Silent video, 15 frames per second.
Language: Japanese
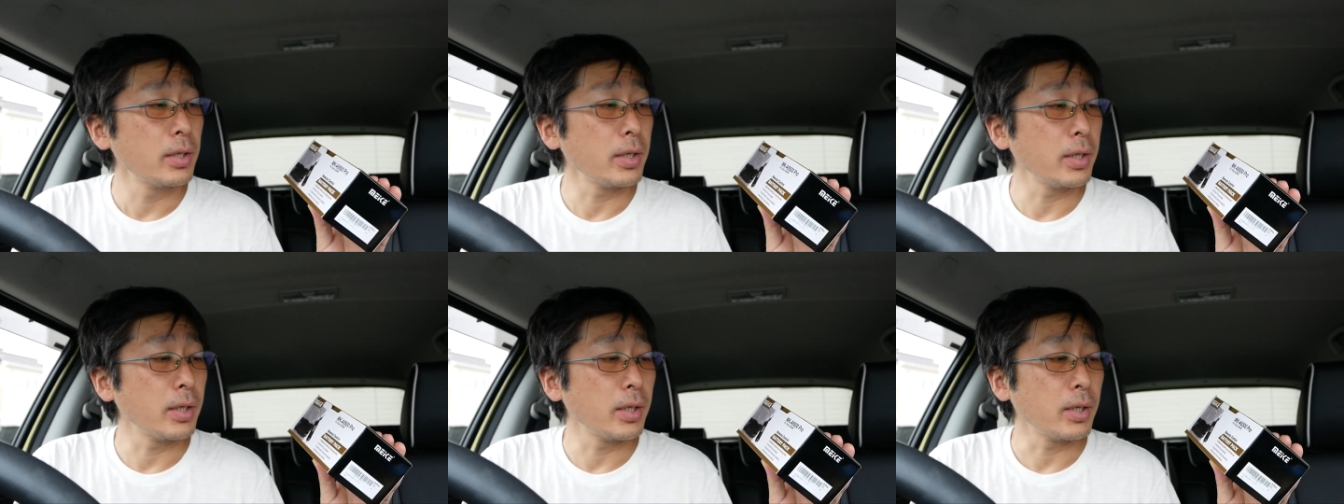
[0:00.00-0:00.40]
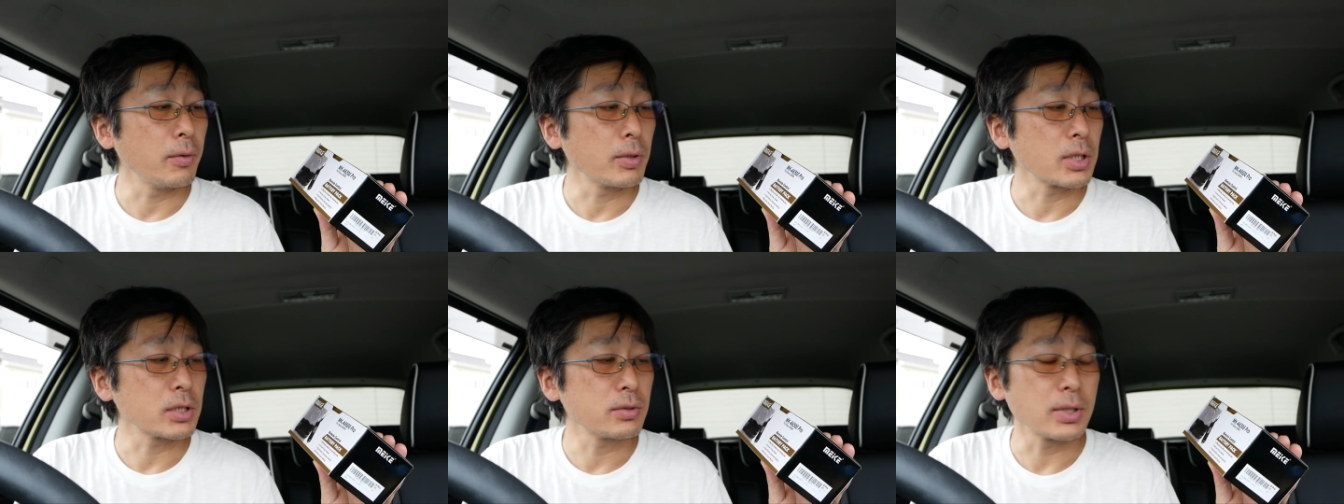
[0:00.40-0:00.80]

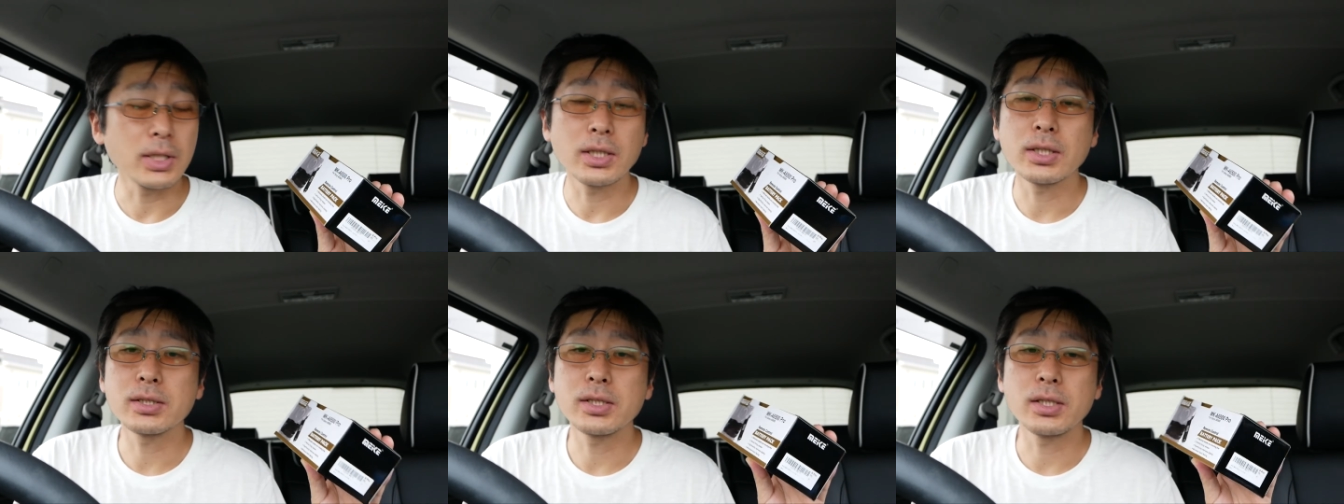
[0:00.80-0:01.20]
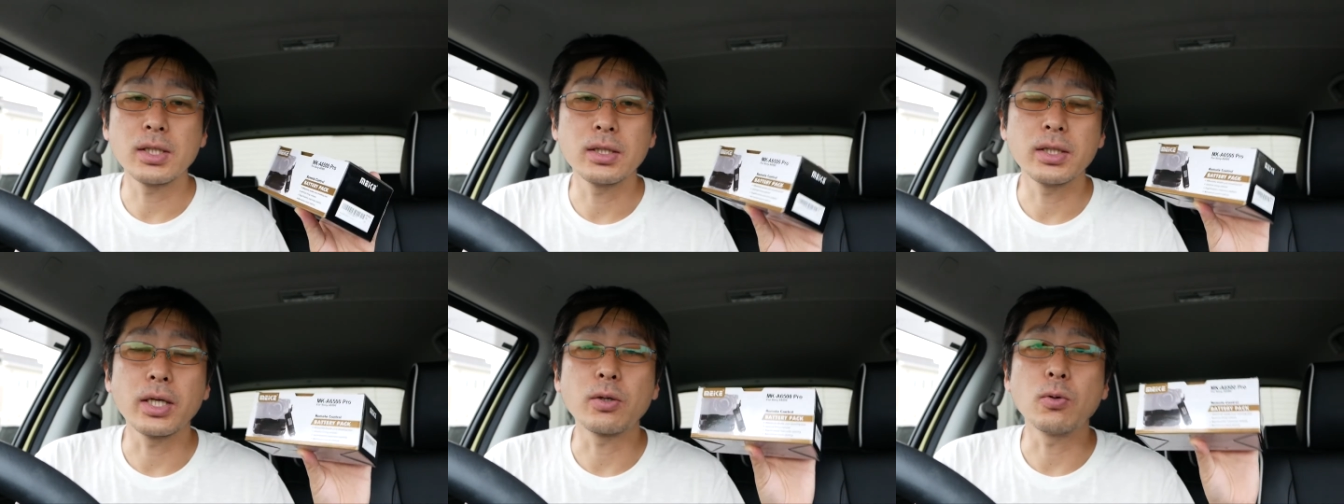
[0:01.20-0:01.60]
えー、私は7000
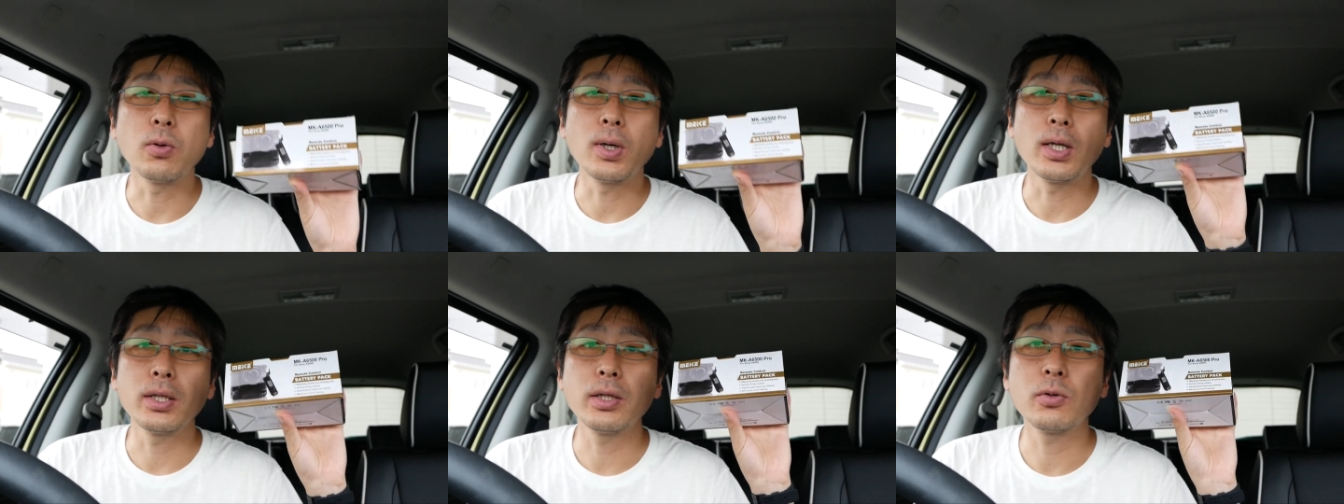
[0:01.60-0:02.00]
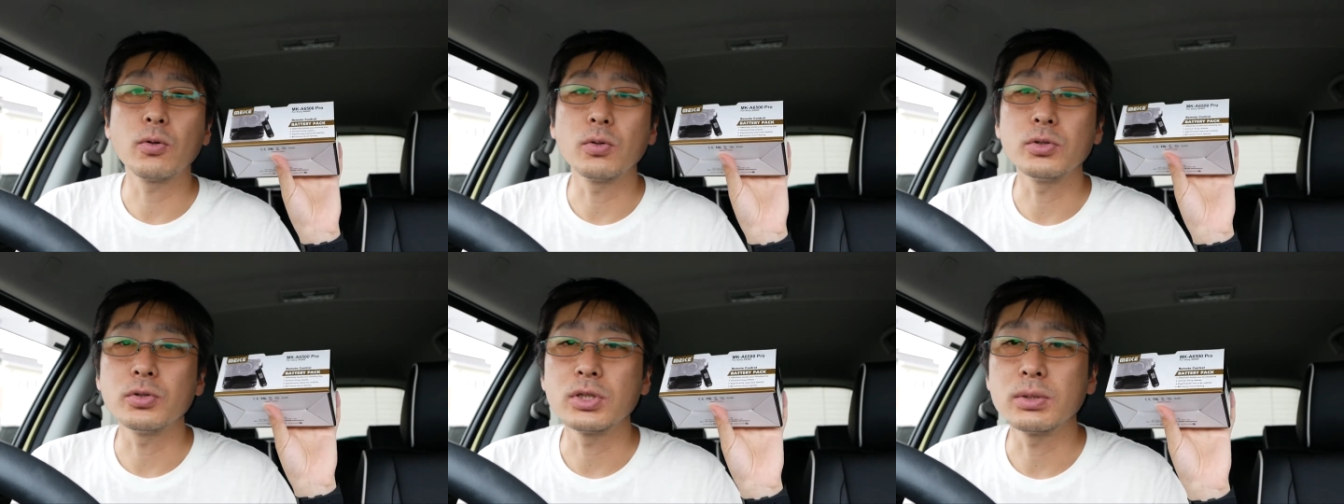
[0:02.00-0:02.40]
円台後半で
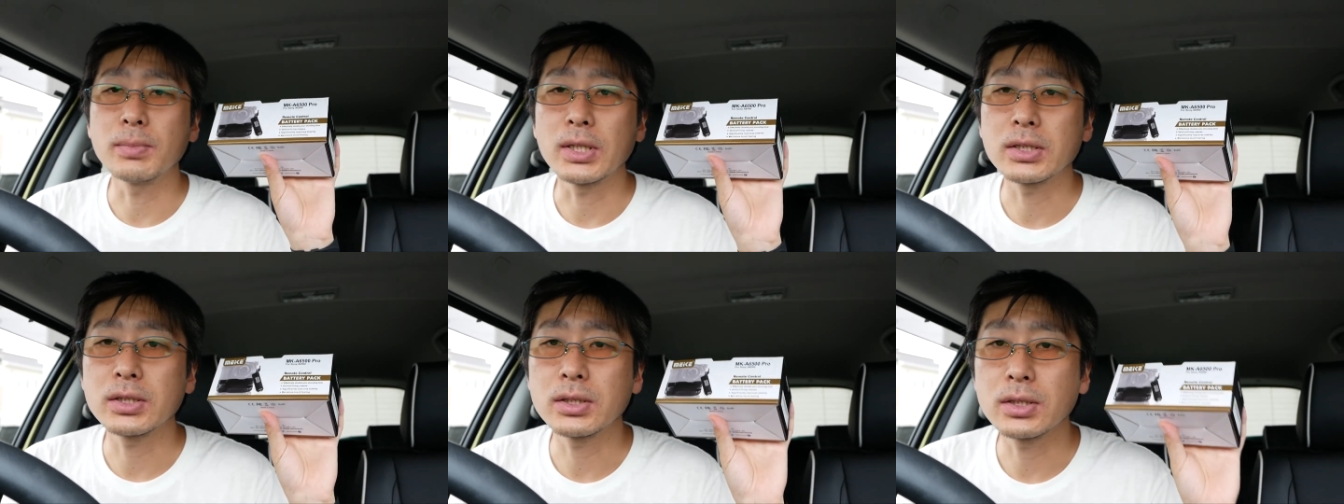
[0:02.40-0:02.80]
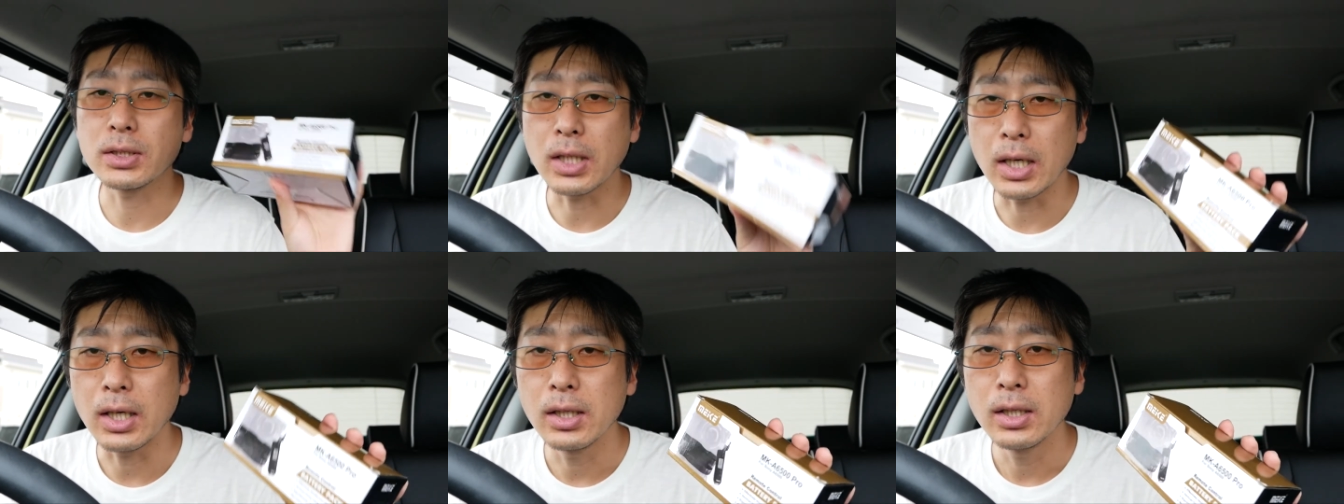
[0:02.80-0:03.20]
購入しまし
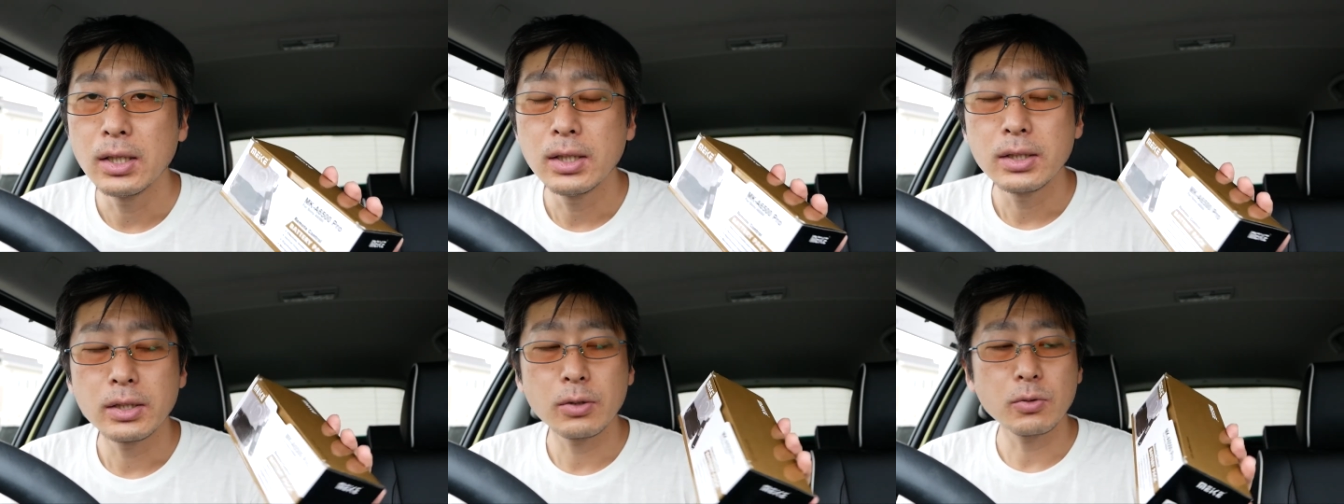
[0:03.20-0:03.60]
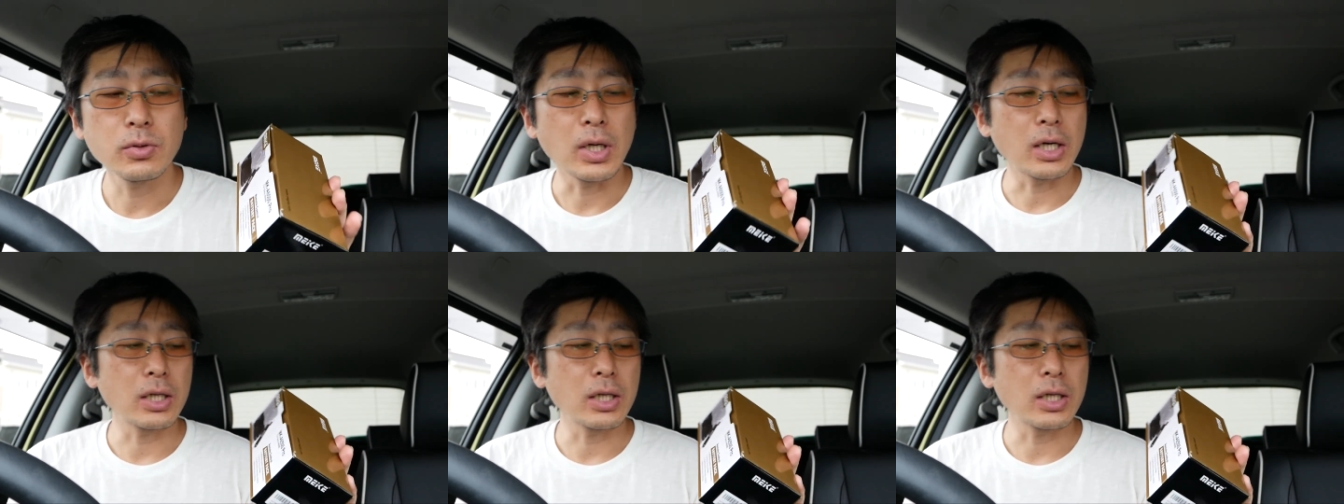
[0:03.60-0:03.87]
た。で、この